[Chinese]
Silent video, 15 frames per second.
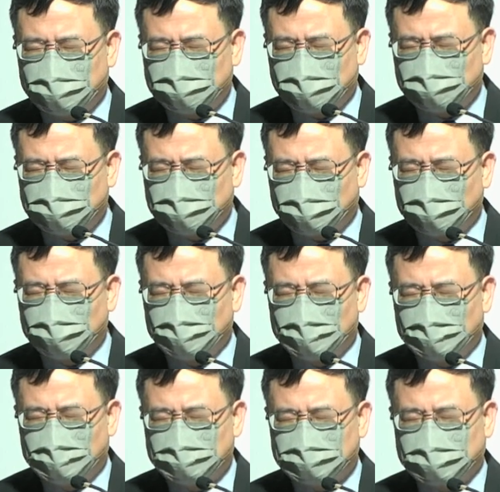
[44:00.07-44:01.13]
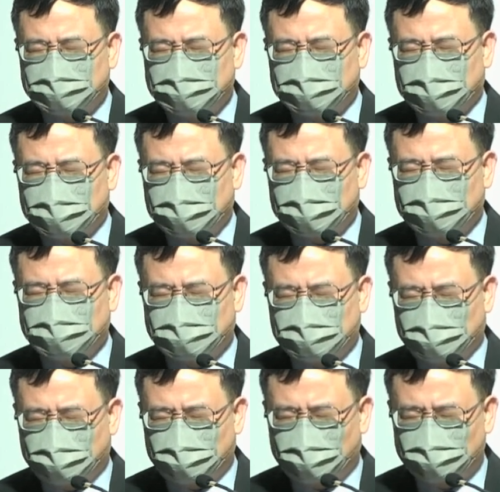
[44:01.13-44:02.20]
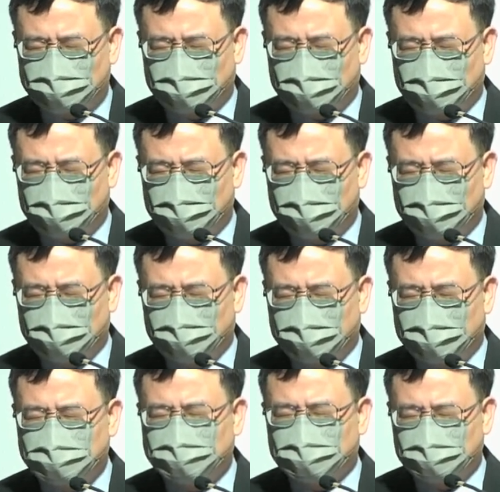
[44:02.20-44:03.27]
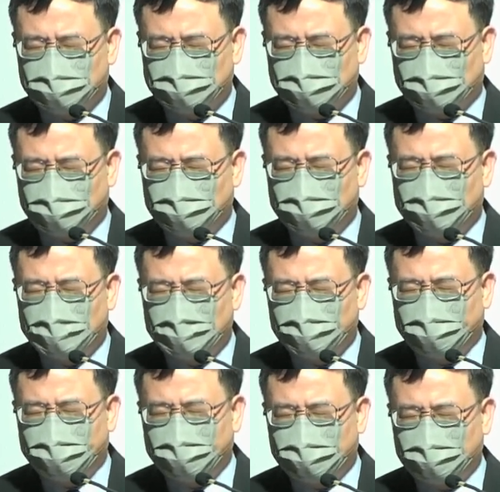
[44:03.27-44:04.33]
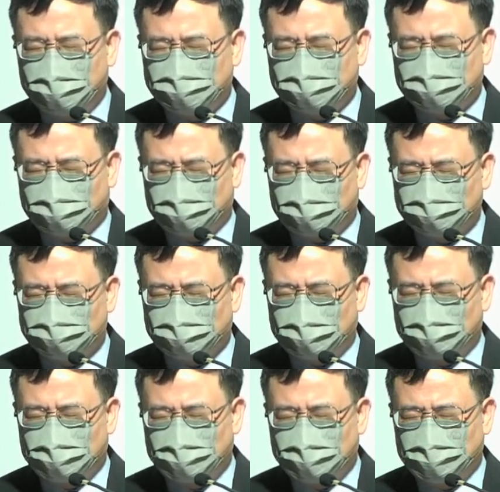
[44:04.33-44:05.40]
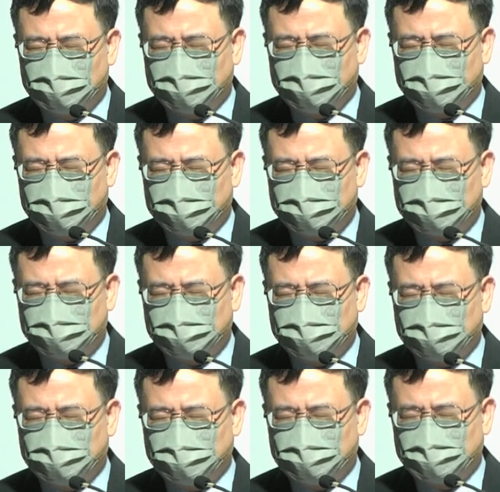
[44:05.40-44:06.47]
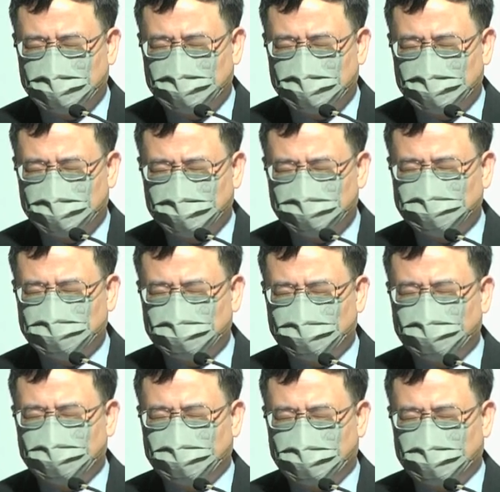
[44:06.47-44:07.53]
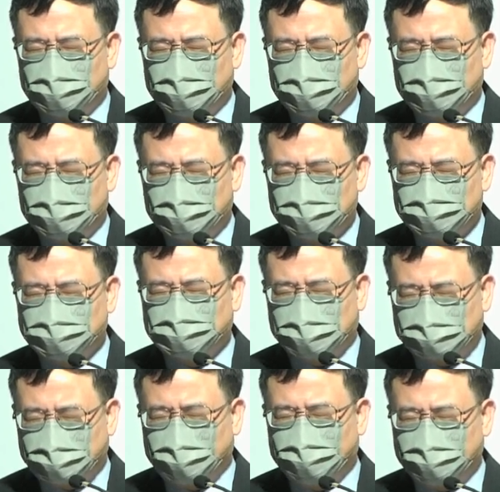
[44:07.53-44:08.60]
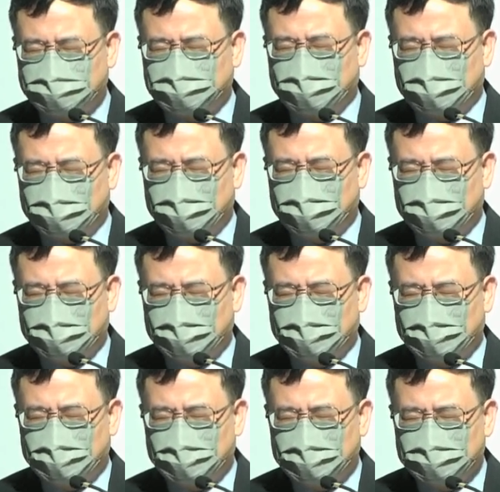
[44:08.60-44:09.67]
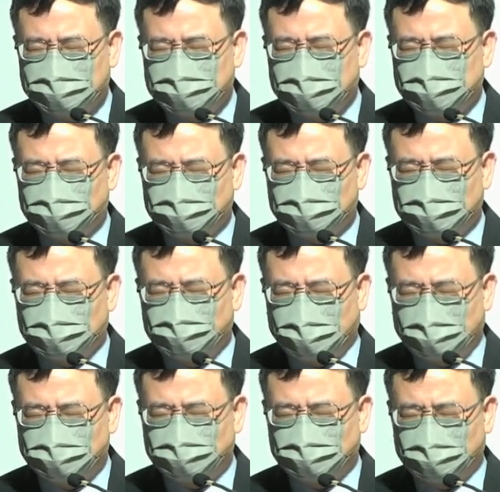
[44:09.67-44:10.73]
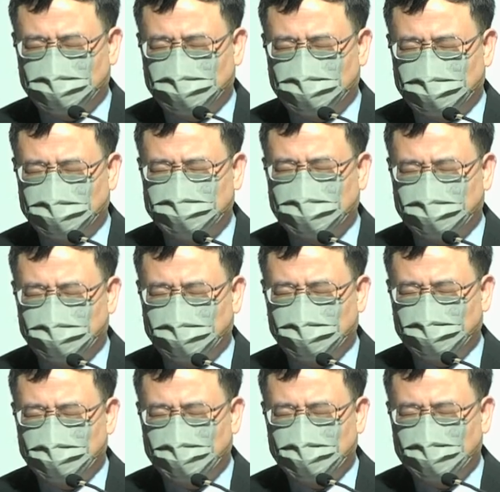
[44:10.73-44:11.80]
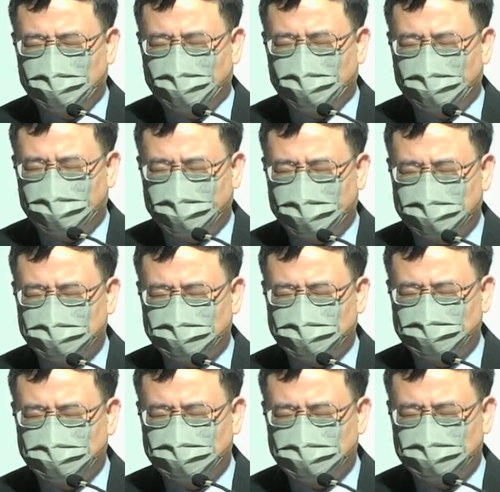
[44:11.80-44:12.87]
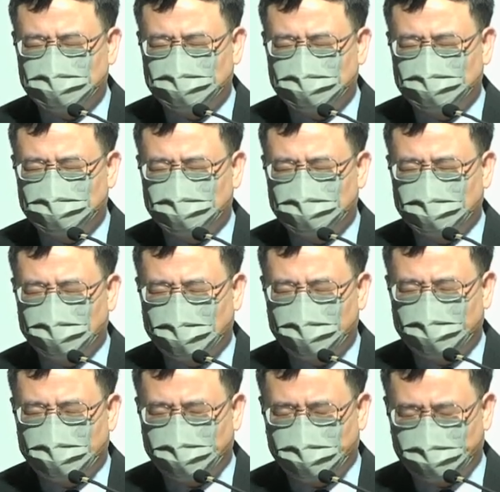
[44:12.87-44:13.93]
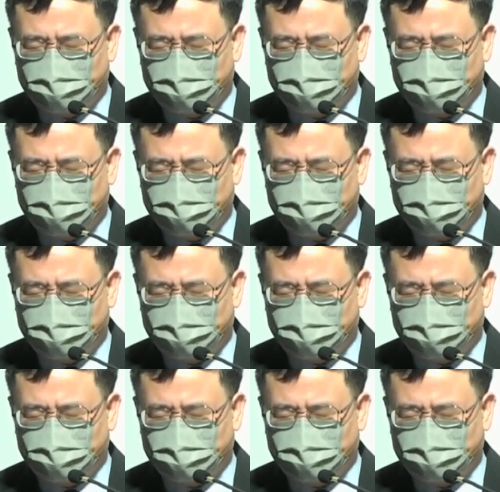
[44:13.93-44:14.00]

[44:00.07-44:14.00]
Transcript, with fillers: 生命中，在地上更奇妙工作。我们跟从你的脚步，配合你的手中工作，也可以不羞愧的。就等待你的再来，谢谢主，求你帮助我们，恩待们，奉耶稣基督的名求，阿门。